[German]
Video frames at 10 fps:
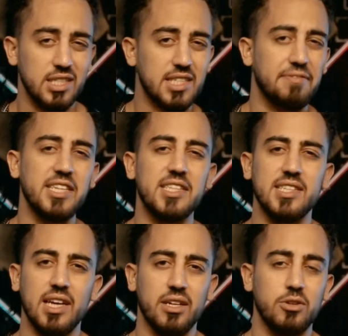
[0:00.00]
Die zweite
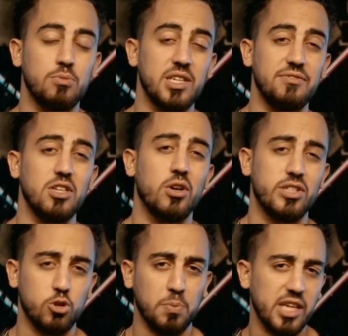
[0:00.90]
Sache, über die wir
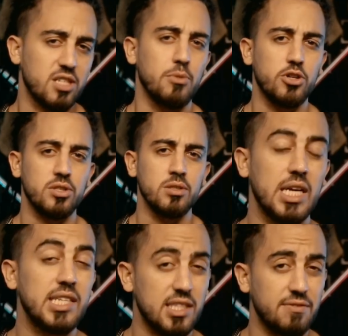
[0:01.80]
heute sprechen möchten,
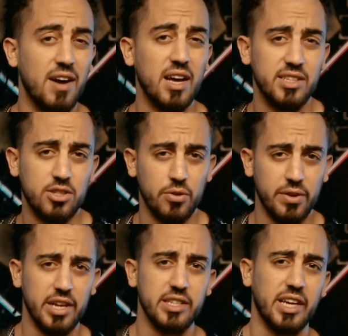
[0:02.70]
ist die wahre
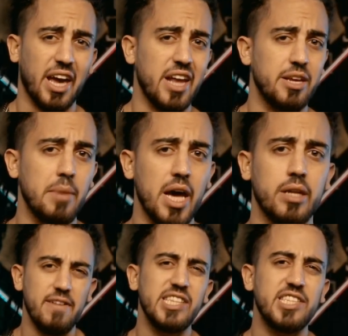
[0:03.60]
Story hinter Candyman.
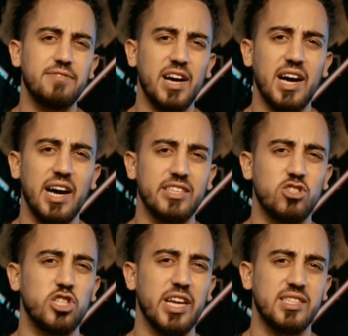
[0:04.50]
Welche Wahrheit
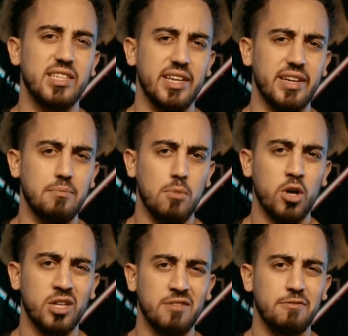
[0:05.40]
steckt hinter den
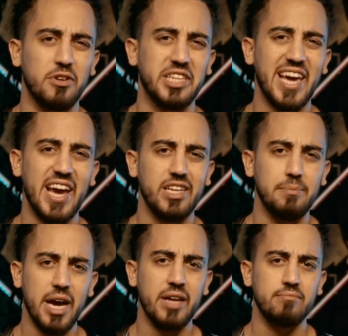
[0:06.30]
Morden von
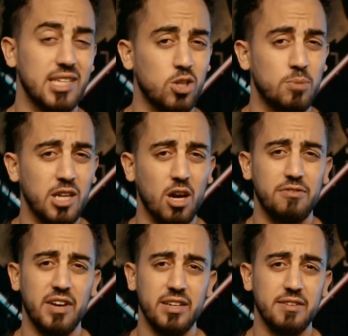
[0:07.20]
Candyman? Das kommt
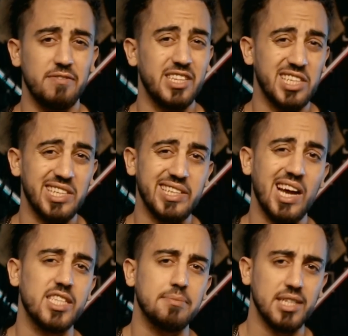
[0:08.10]
darauf an, welche
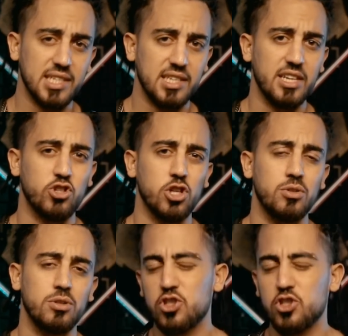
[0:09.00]
Details man sich anschaut.